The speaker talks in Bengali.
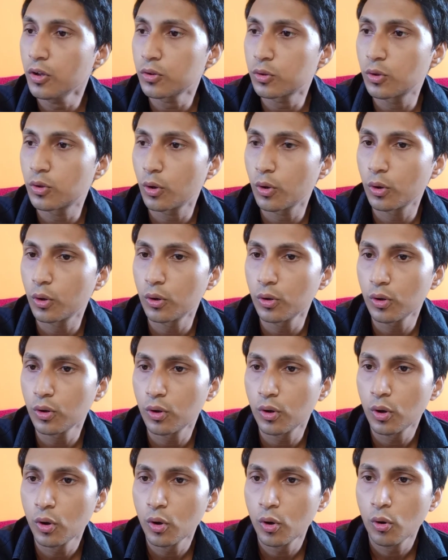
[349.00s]
তো
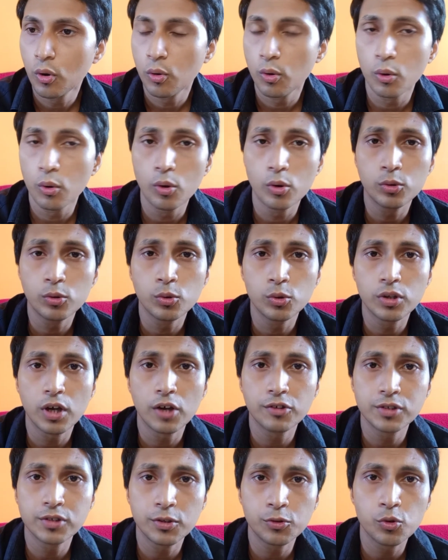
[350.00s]
ও টু
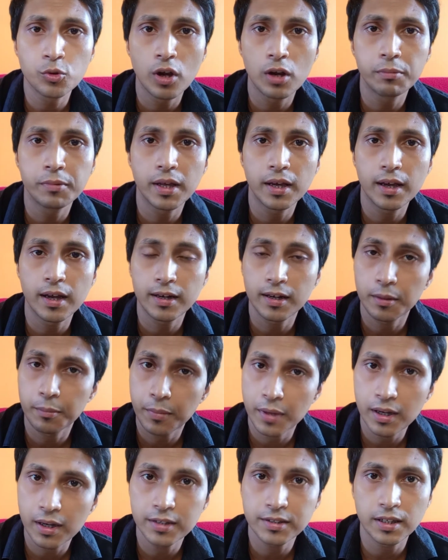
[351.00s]
থাউজেন্ড টুয়েলভ থেকে একটা
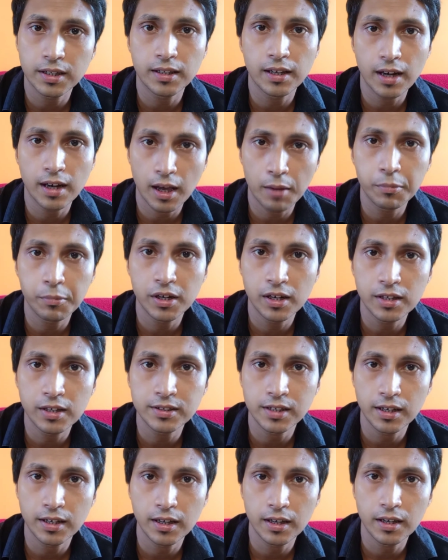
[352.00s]
মেয়ের সাথে লাভ
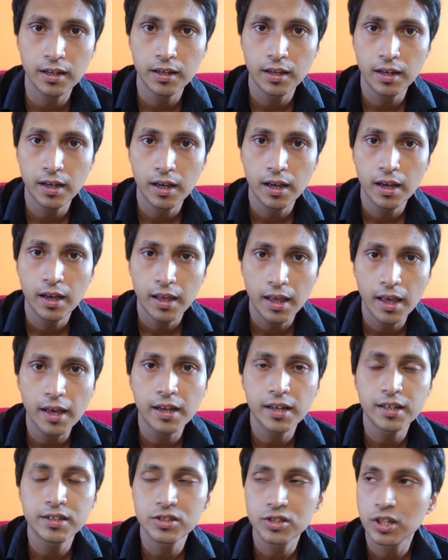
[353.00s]
রিলেশনে
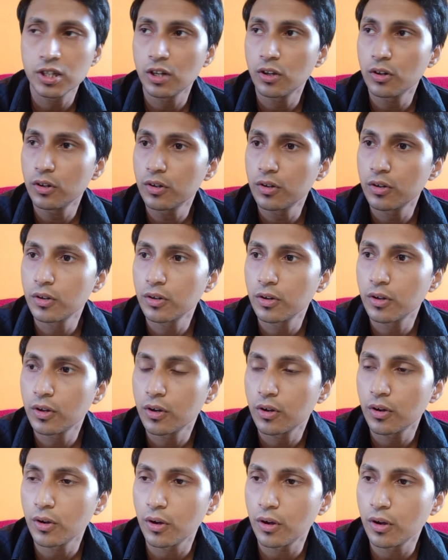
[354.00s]
এঙ্গেজ ছিল
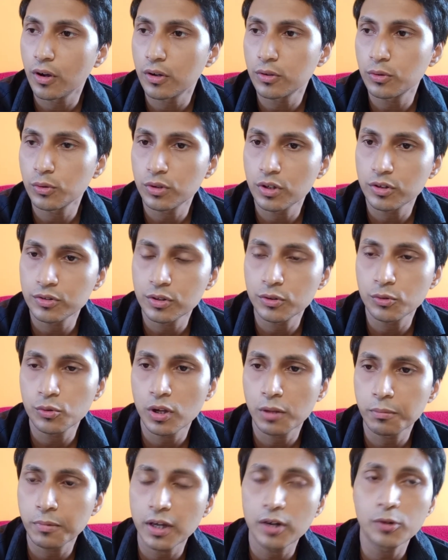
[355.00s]
টু থাউজেন্ড টুয়েলভ
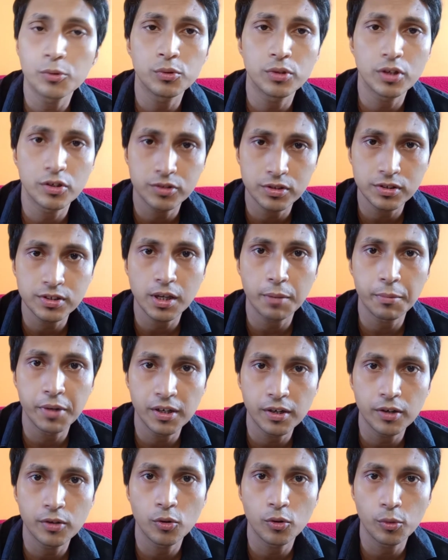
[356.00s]
থেকে টু থাউজেন্ড
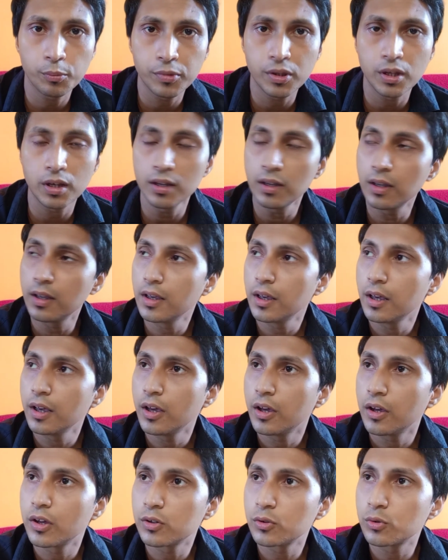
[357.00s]
সেভেন্টিন অবধি
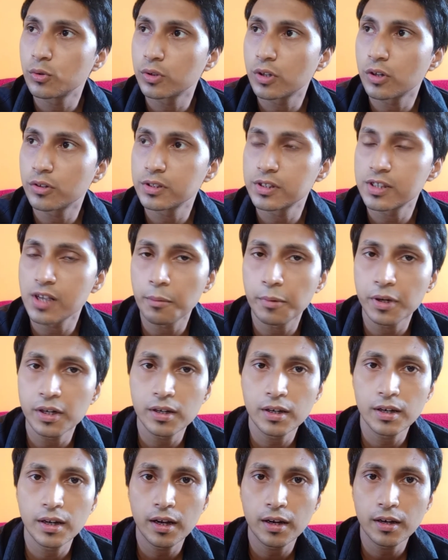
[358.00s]
টু থাউজেন্ড
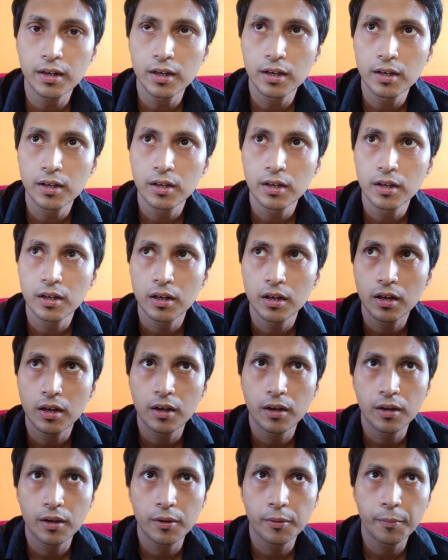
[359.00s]
সেভেন্টিনের
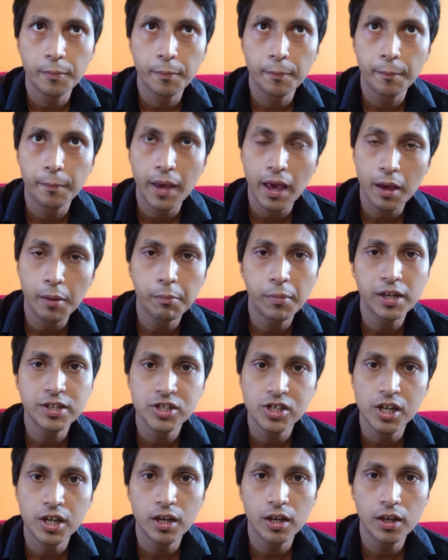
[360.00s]
মে
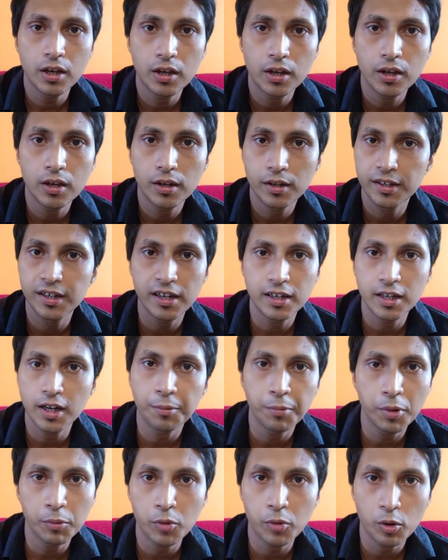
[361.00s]
মাসে ডেটটা
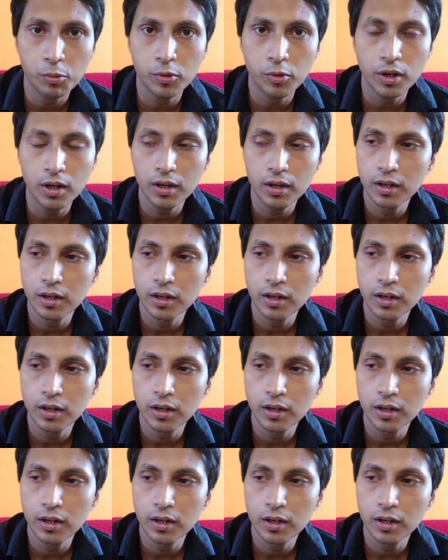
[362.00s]
আমি বলবো না